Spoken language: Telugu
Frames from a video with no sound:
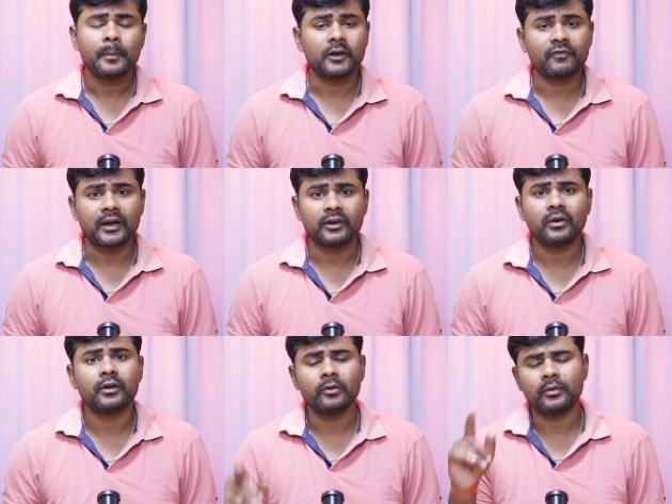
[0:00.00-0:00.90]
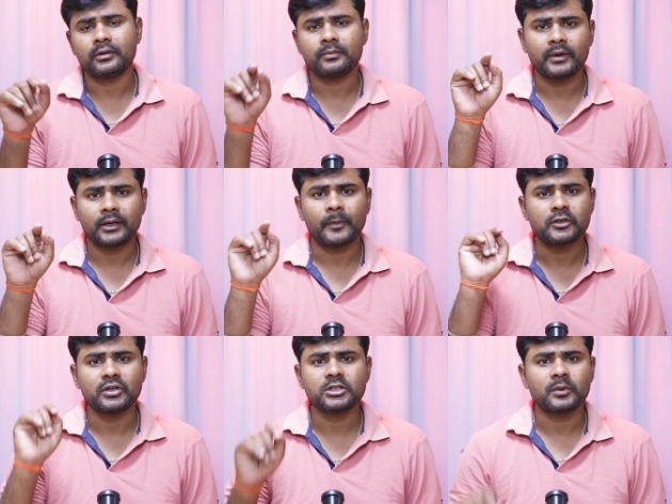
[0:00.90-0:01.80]
మన ఫ్రంట్ హోల్ మనకు
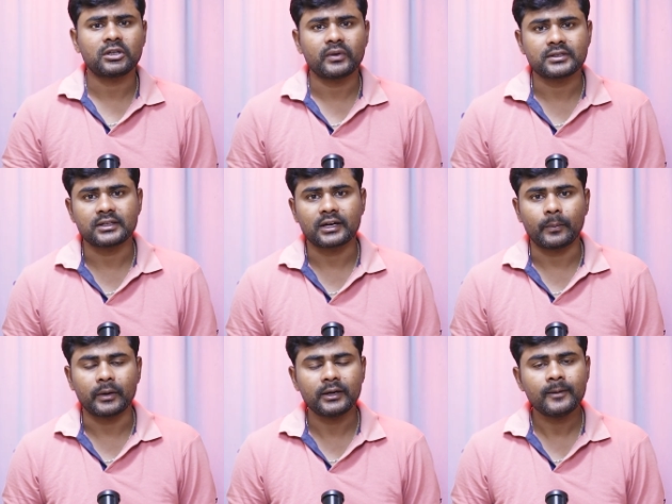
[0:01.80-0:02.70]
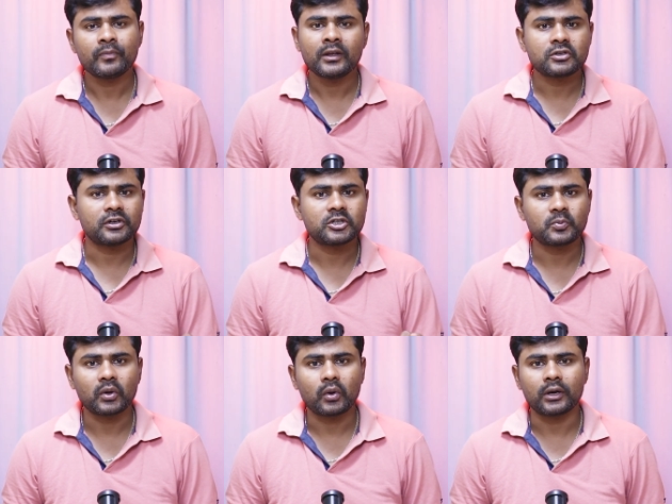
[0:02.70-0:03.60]
పంచుల డిస్ప్లేతో వస్తుంది కాబట్టి సో
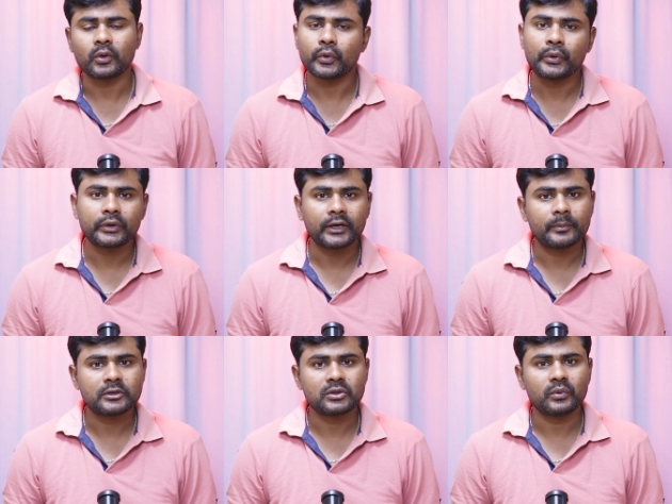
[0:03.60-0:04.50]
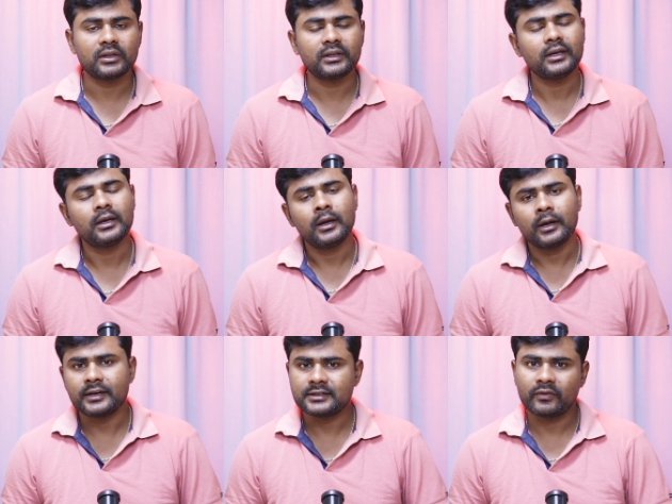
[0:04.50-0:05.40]
డిస్ప్లే క్వాలిటీ ఒక యూనిక్ కనిపిస్తూ ఉంటుంది
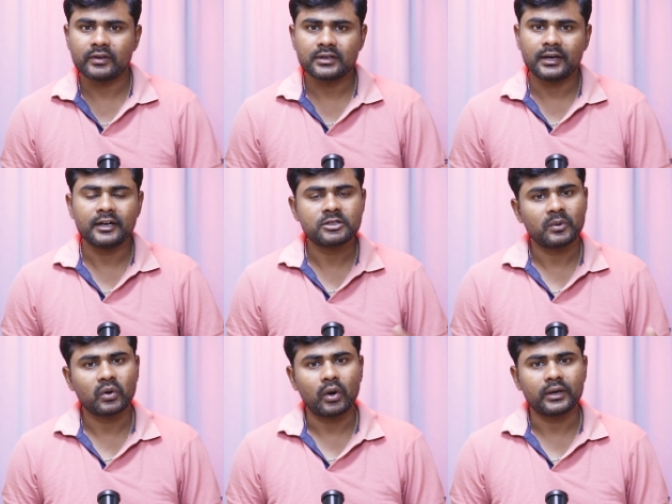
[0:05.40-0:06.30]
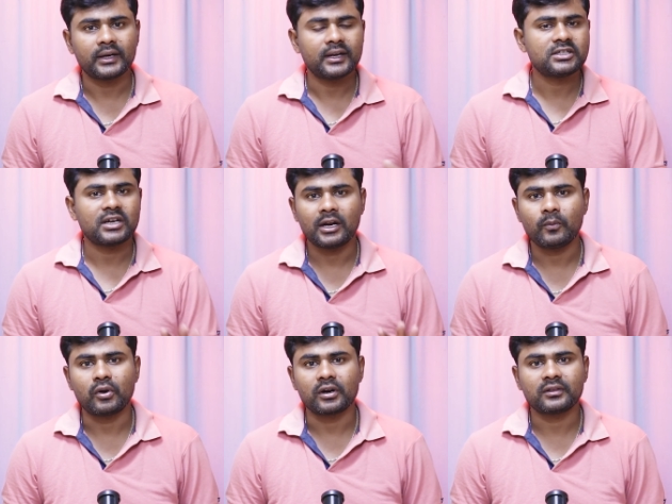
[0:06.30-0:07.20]
డిజైన్ వైజ్ కానీ డిస్ప్లే క్వాలిటీ కానీ చాలా
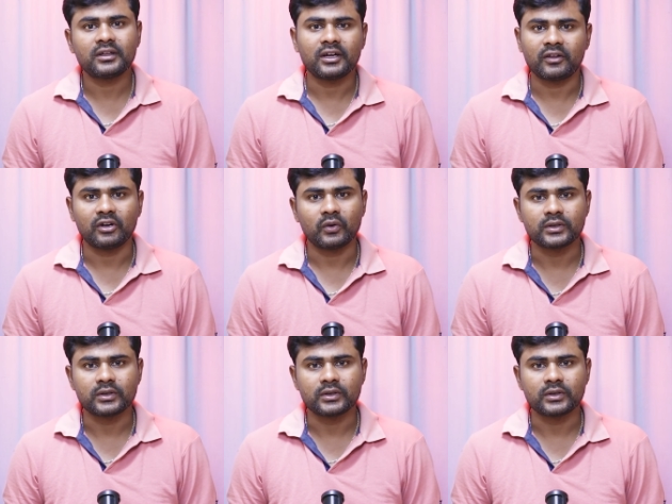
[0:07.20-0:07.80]
బాగుంటుంది ఇందులో